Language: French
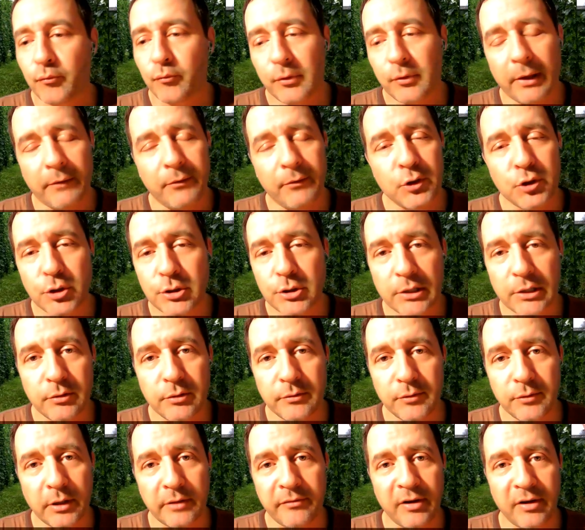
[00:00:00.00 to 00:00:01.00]
Vous avez juste à
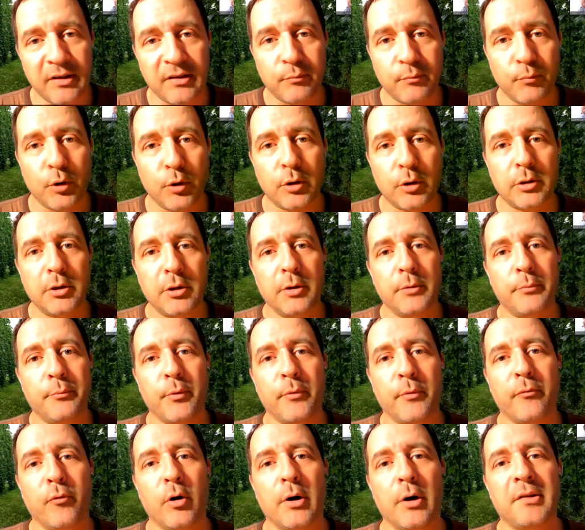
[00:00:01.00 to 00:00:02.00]
suivre notre Facebook là,
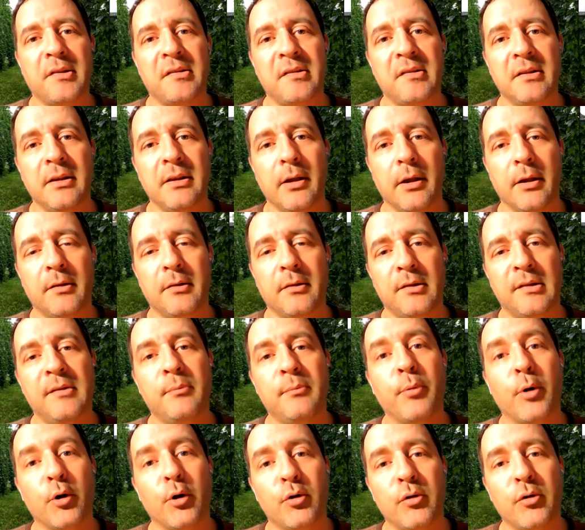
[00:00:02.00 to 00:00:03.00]
pour voir euh, si, ce
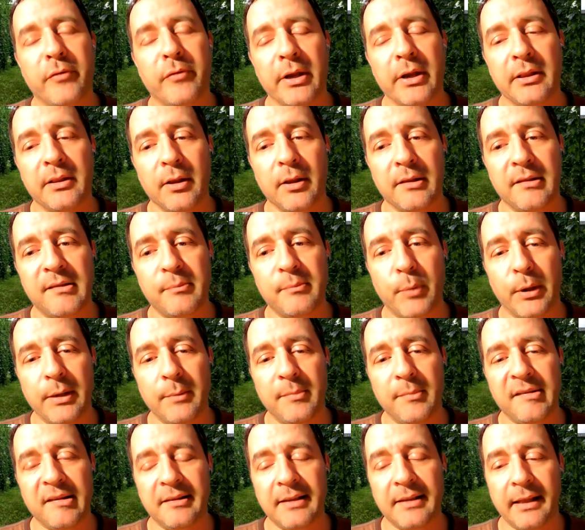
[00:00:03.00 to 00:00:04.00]
produit va être
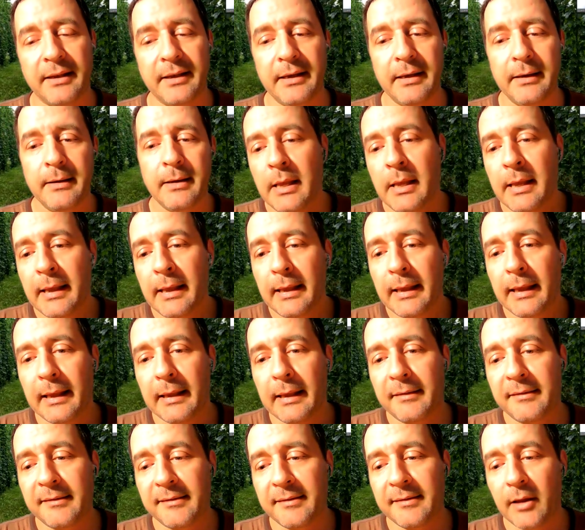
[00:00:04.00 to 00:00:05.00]
disponible cette année. Et
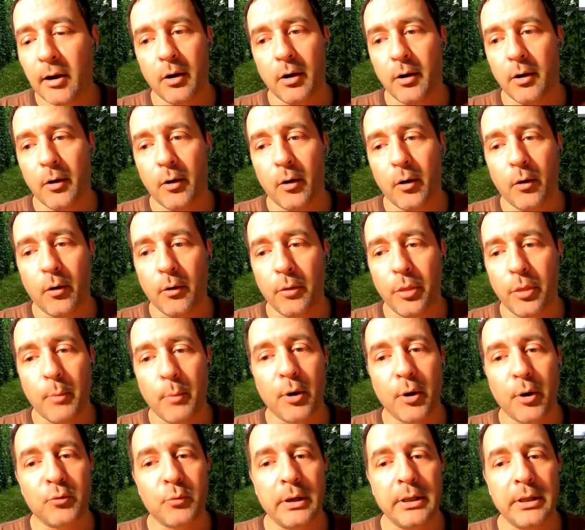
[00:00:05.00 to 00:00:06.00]
sinon, euh, on a
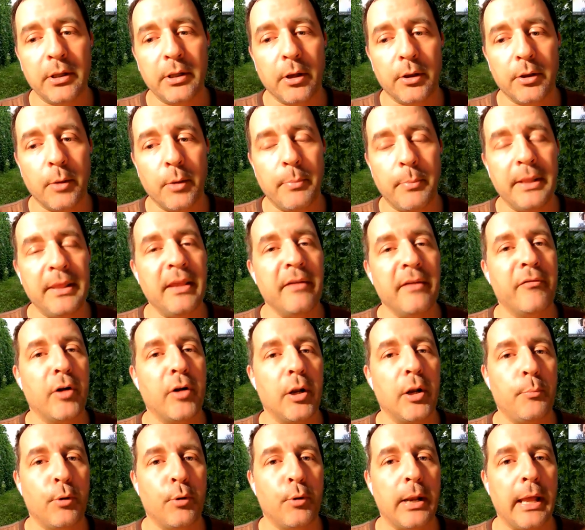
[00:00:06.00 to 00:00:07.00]
besoin de,
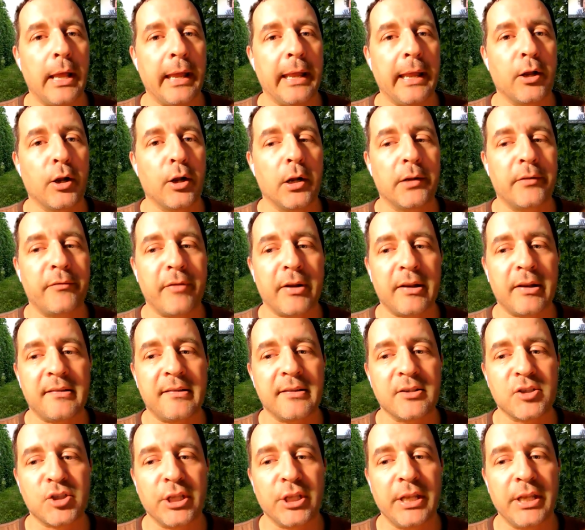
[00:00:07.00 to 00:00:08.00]
bénévoles pour la récolte. Fait
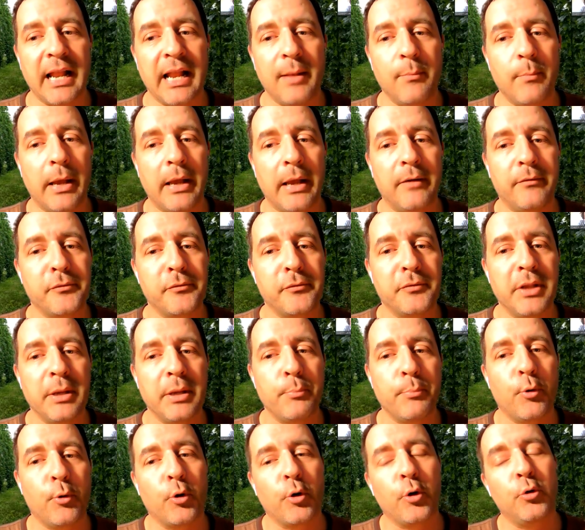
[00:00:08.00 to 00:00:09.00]
que généralement, vous venez
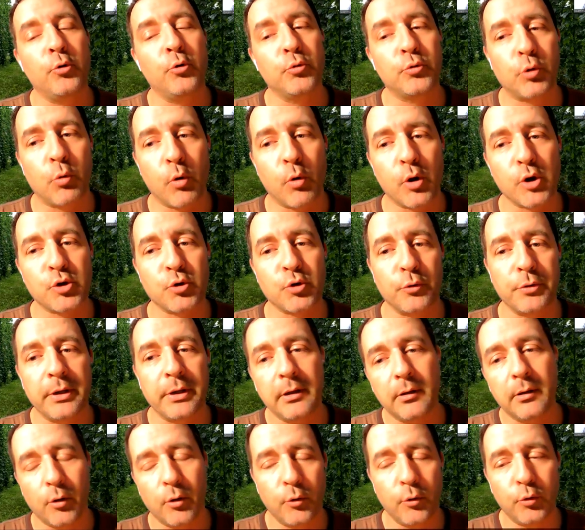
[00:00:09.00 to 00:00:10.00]
pour une ou trois journées,
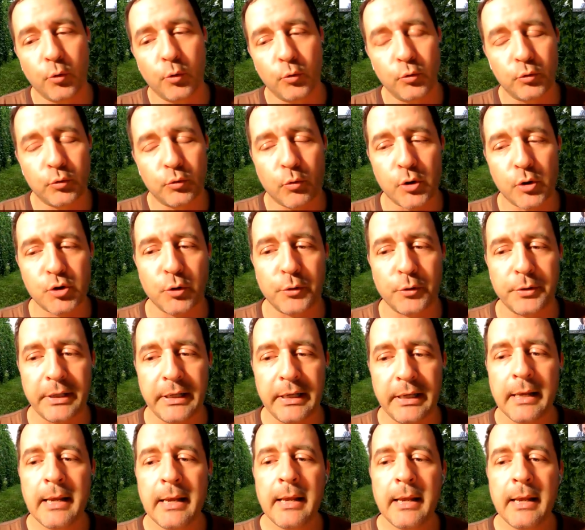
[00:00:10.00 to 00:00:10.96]
une, deux ou trois journées.